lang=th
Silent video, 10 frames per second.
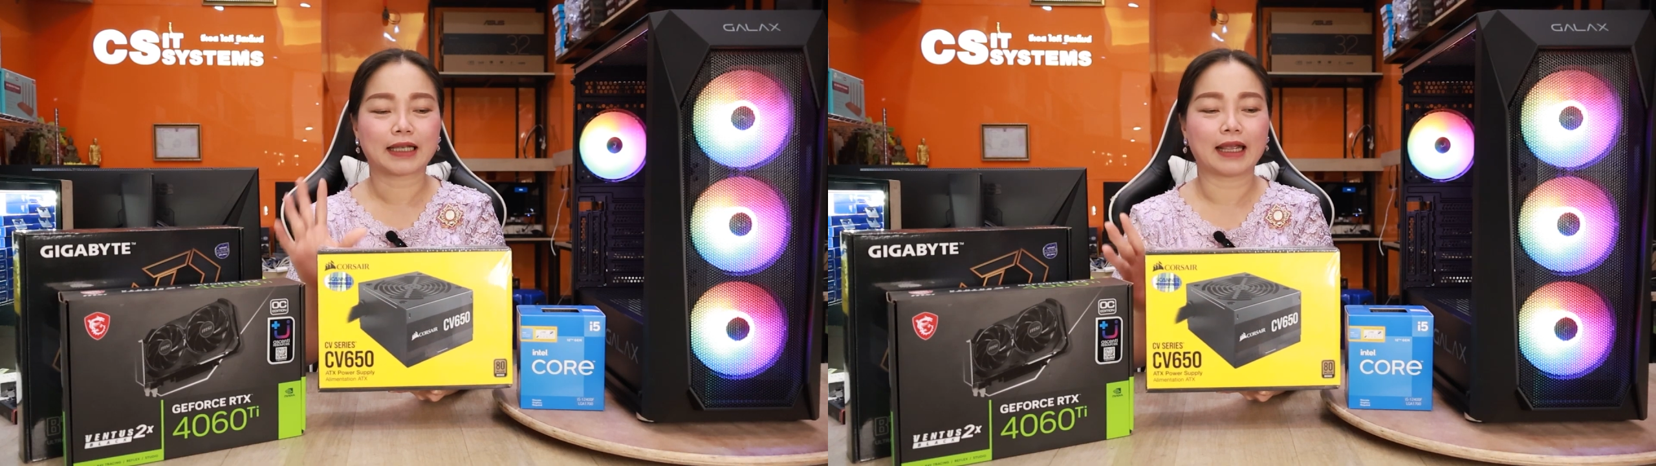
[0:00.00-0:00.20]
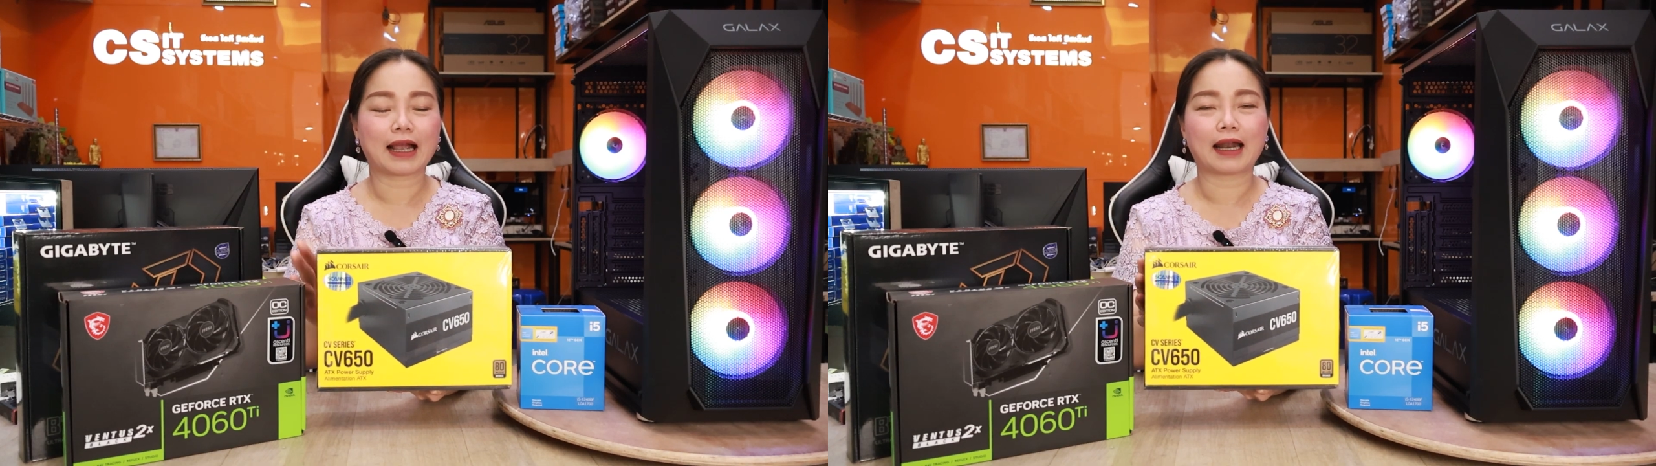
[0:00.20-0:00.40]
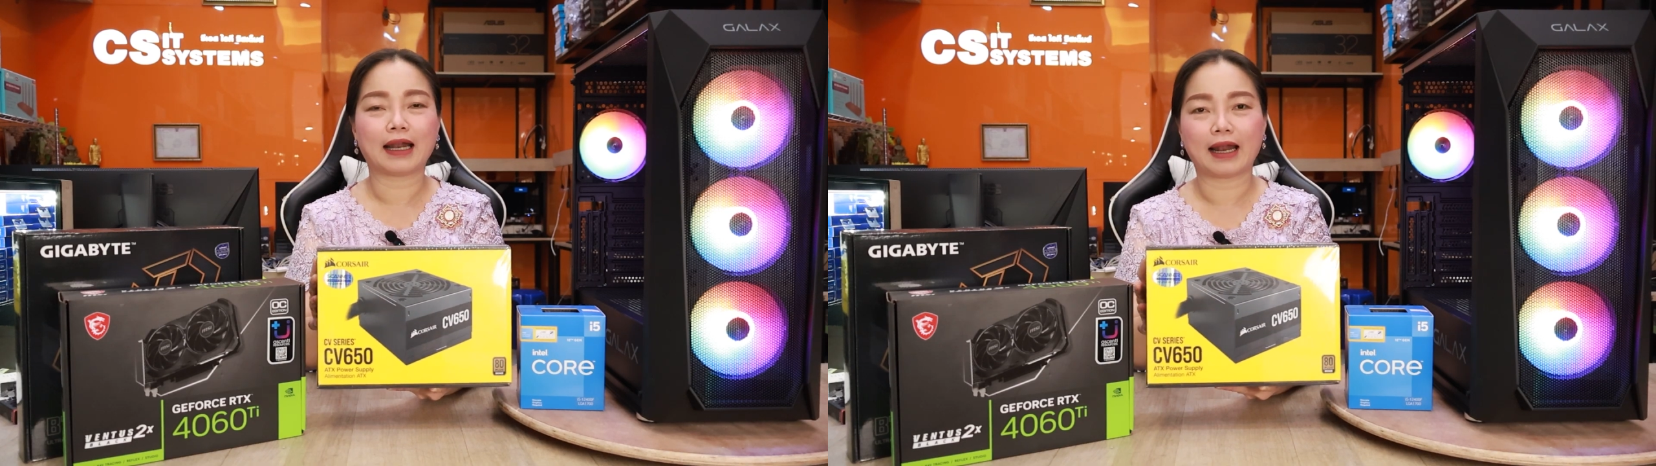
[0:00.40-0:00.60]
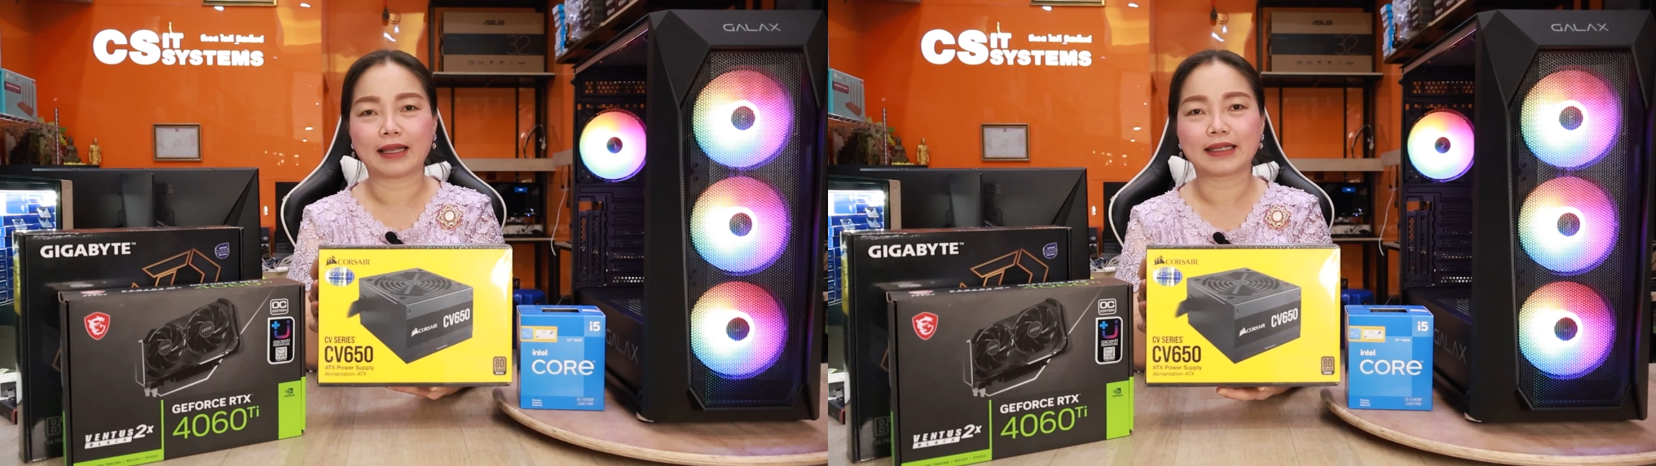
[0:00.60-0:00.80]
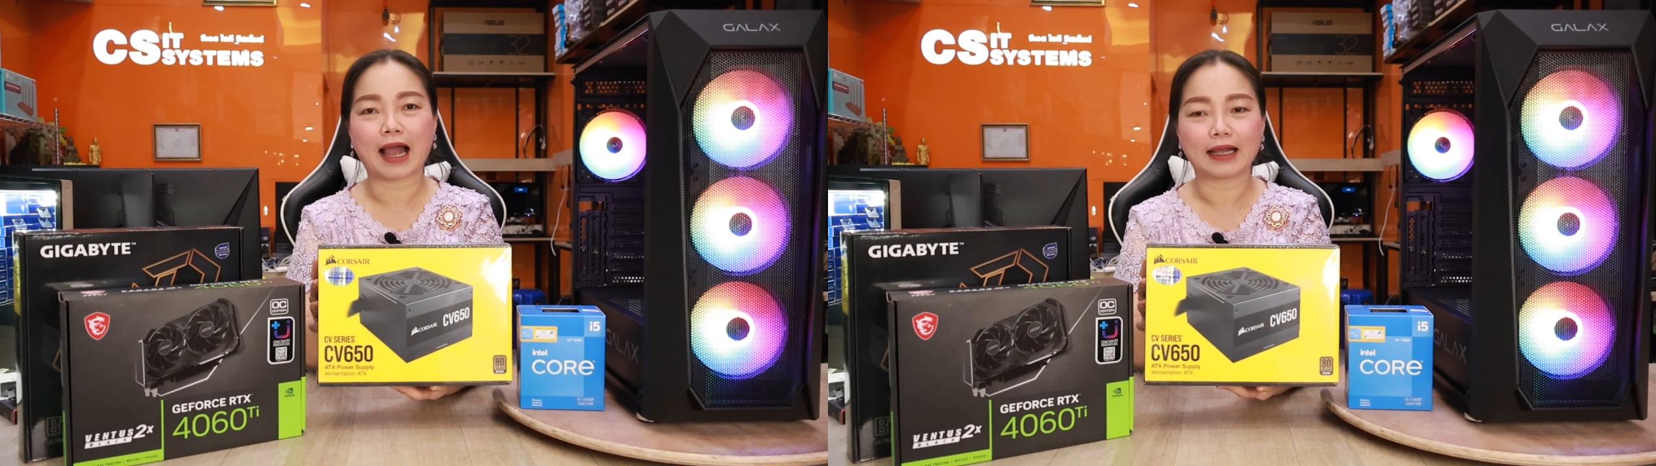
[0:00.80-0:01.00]
ใช้งานใน
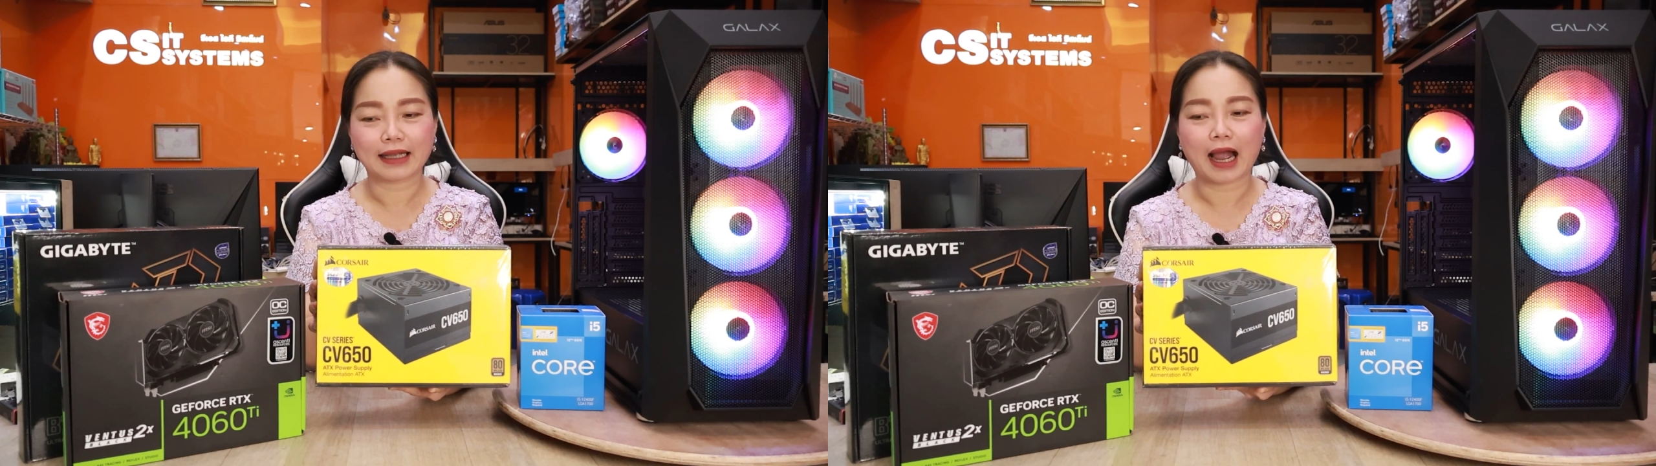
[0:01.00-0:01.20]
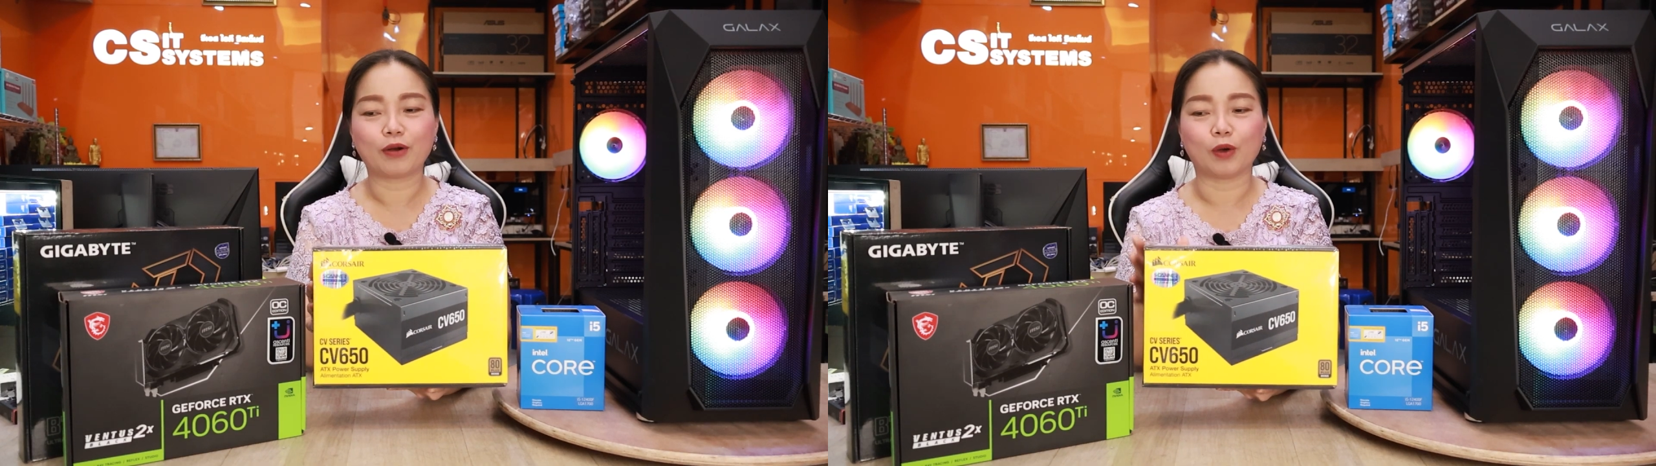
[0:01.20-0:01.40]
ระยะยาว